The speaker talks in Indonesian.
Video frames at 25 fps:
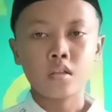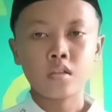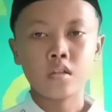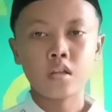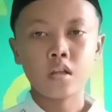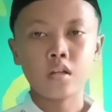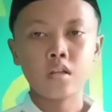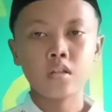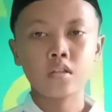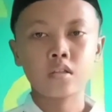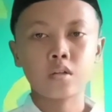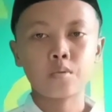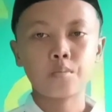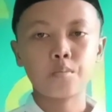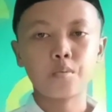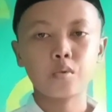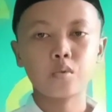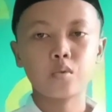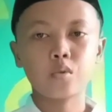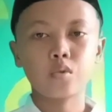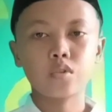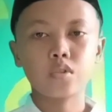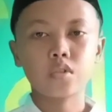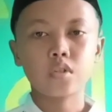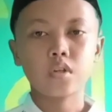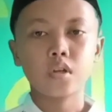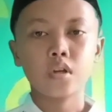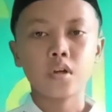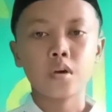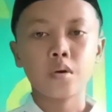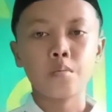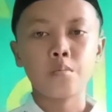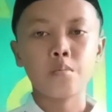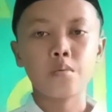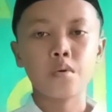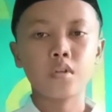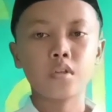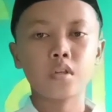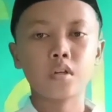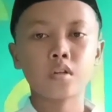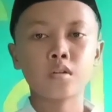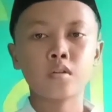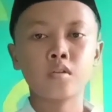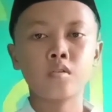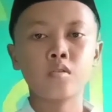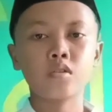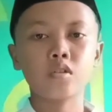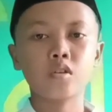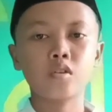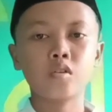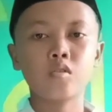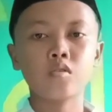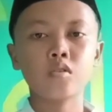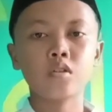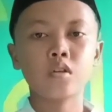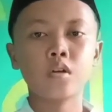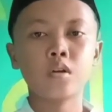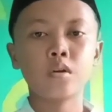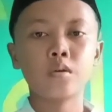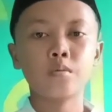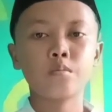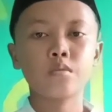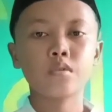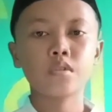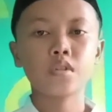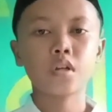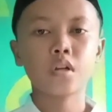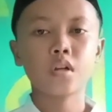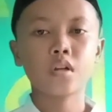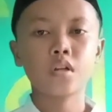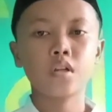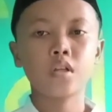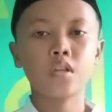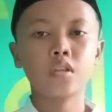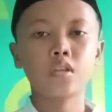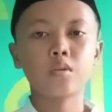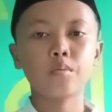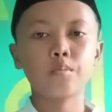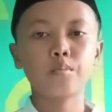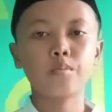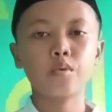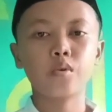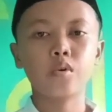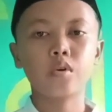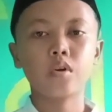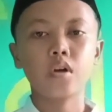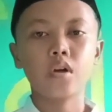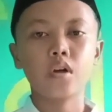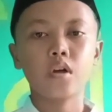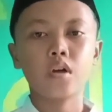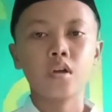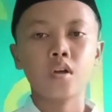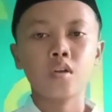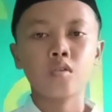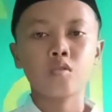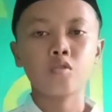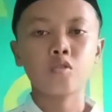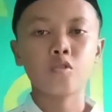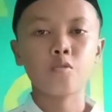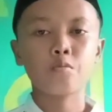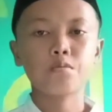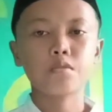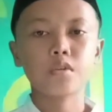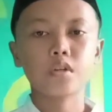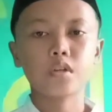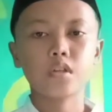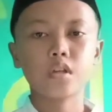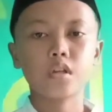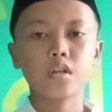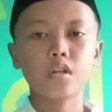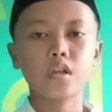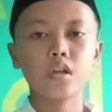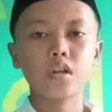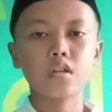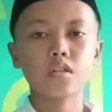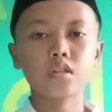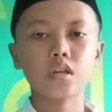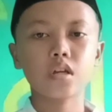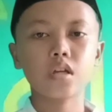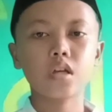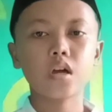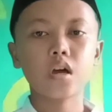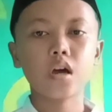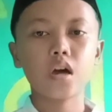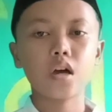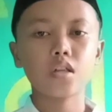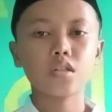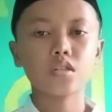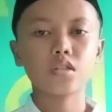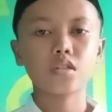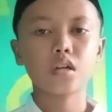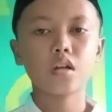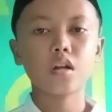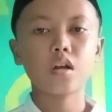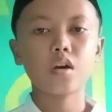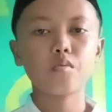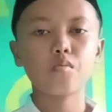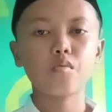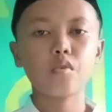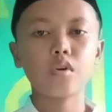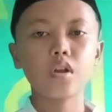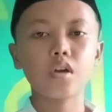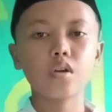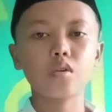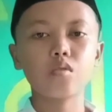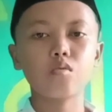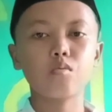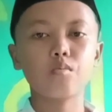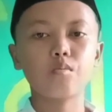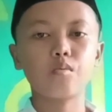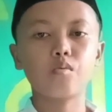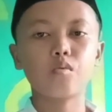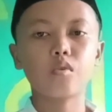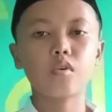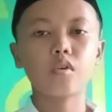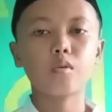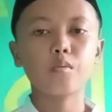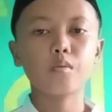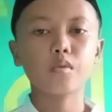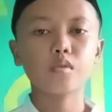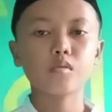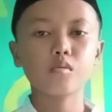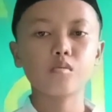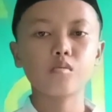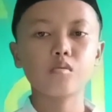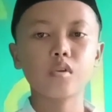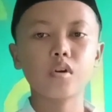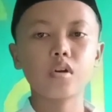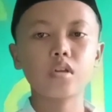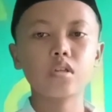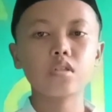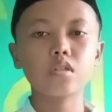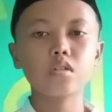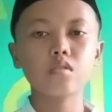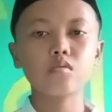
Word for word: jadi terputus banyak dosa-dosa besar ditempuh cukup sekian dari saya assalamualaikum warahmatullahi